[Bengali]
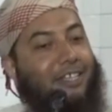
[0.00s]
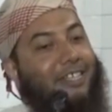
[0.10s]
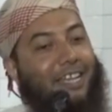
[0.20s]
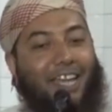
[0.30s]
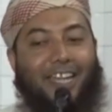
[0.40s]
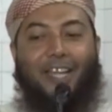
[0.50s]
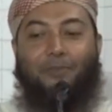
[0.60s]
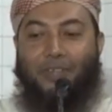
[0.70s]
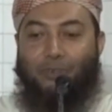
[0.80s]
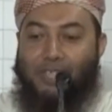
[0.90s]
সেখানে কি
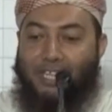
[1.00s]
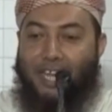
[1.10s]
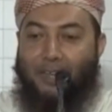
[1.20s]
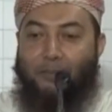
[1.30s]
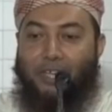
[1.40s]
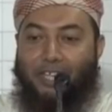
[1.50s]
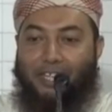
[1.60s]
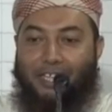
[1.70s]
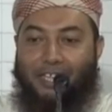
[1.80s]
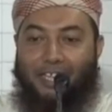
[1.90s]
আপনার রোজা থাকবে
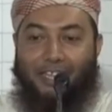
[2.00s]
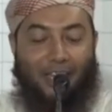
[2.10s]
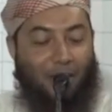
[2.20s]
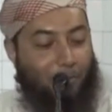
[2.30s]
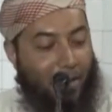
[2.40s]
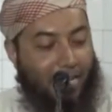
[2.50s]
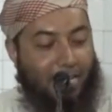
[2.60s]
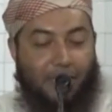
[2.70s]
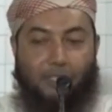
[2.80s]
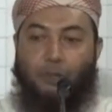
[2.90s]
তাহলে
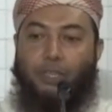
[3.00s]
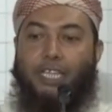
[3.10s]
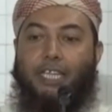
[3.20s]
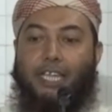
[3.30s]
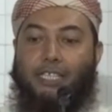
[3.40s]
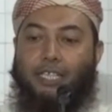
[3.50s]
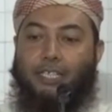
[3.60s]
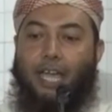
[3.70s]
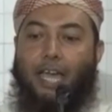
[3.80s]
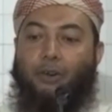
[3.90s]
পানির নিচেও দিন আছে
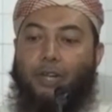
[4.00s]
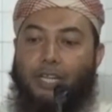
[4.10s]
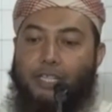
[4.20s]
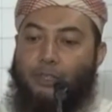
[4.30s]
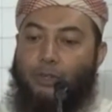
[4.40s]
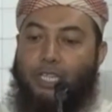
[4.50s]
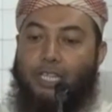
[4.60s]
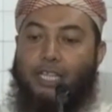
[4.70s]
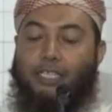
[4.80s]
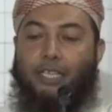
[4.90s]
সাগরের নিচেও
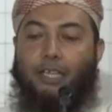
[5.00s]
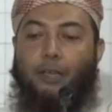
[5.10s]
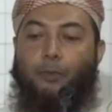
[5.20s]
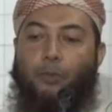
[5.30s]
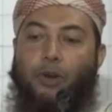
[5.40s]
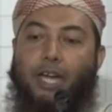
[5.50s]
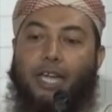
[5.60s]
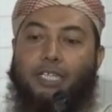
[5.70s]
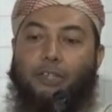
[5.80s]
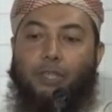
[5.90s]
দিন আছে
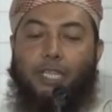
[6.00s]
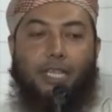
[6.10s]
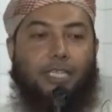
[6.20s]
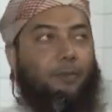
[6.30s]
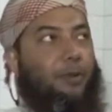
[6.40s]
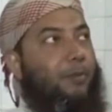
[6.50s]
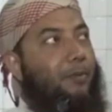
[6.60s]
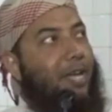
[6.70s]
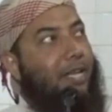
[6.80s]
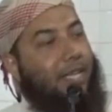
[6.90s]
মহাকাশেও দিন আছে আপনি
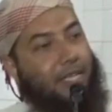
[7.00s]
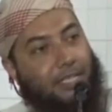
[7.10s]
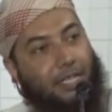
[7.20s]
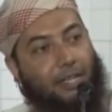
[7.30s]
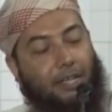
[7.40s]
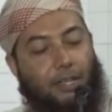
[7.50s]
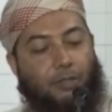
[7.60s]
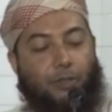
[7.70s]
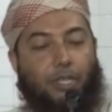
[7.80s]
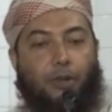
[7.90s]
বিমানে যাচ্ছেন
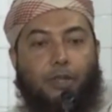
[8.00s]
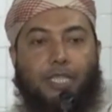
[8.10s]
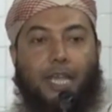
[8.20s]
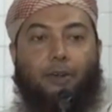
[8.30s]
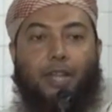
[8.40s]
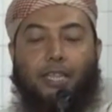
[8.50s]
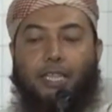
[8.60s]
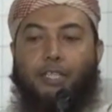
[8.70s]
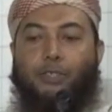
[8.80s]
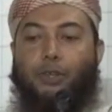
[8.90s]
যদি কোন যে এখন আর
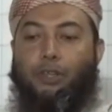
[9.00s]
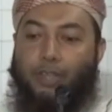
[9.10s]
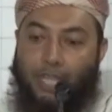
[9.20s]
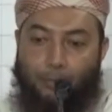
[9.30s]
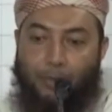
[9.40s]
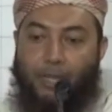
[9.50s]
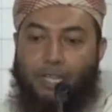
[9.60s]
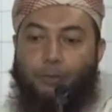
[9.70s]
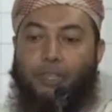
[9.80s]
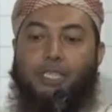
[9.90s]
দিন শরীয়ত নাই
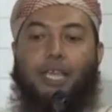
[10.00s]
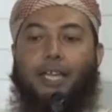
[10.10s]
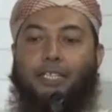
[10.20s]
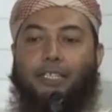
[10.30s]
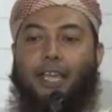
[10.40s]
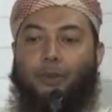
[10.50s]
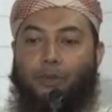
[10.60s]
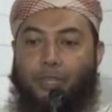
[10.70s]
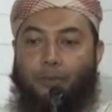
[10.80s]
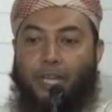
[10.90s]
বিমানের মধ্যে যা ইচ্ছা তাই
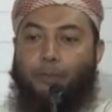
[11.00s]
করতে পারি